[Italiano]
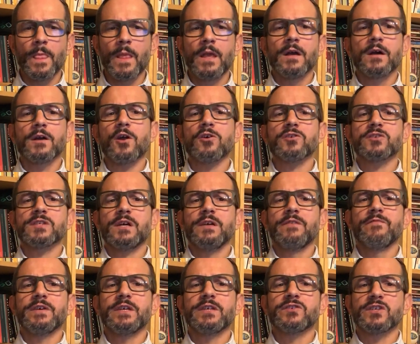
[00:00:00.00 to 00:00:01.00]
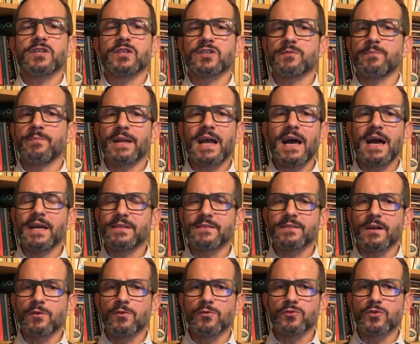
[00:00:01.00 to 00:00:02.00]
Rosa invece sbraita
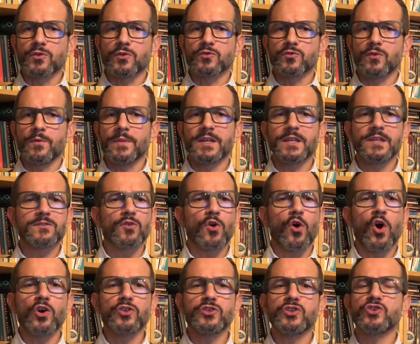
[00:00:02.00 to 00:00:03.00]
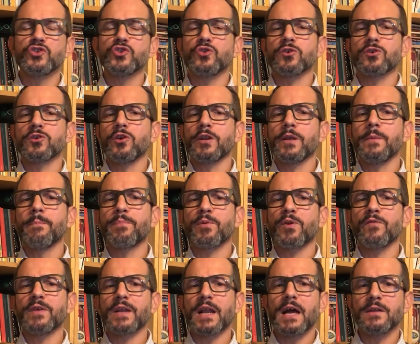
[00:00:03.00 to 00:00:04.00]
contro suo marito ogni giorno
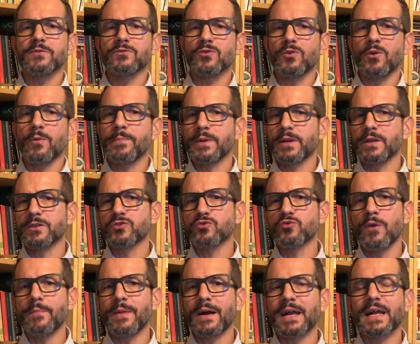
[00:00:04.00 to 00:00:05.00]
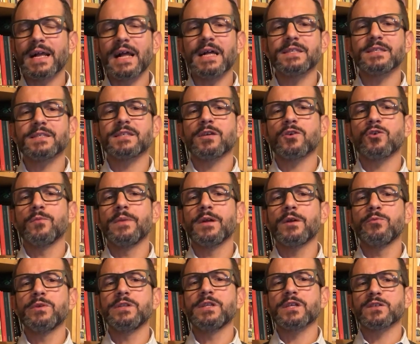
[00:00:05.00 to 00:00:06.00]
rimproverandolo per le sue mancanze come
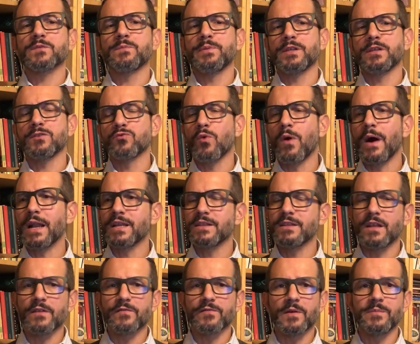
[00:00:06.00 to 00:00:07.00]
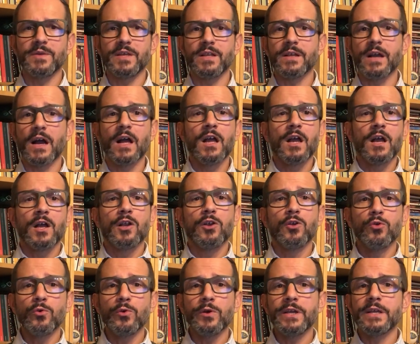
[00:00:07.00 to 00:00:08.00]
guida spirituale della famiglia.
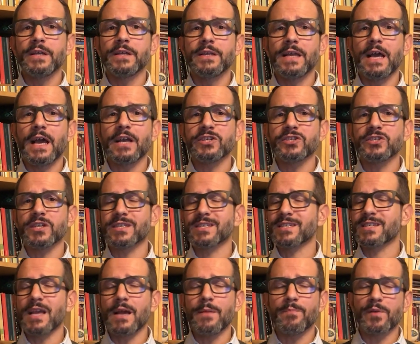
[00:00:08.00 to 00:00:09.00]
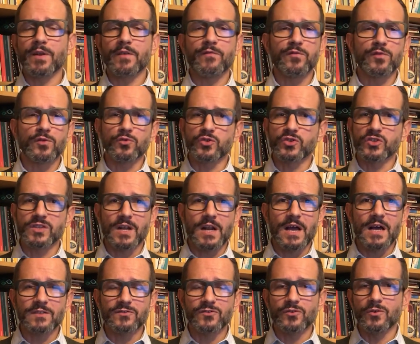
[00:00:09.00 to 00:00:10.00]
Lui ne esce sempre
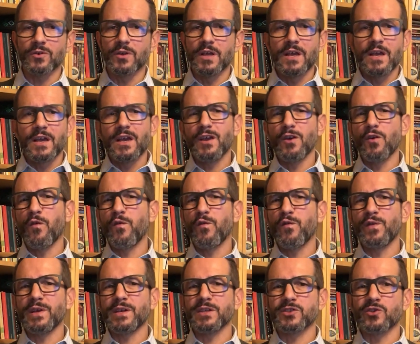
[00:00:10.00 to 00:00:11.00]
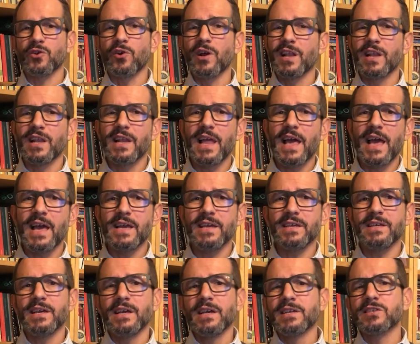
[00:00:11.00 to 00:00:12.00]
frustrato e offeso.
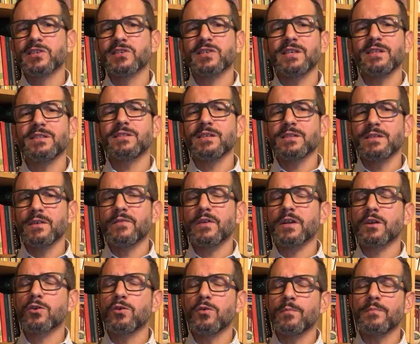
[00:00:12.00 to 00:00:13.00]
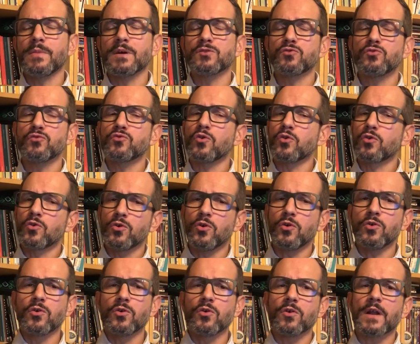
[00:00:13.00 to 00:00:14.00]
Lei sente di aver combattuto
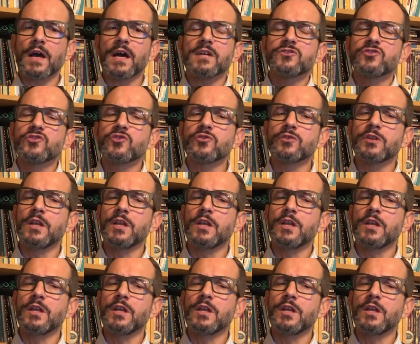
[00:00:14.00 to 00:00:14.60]
con coraggio nel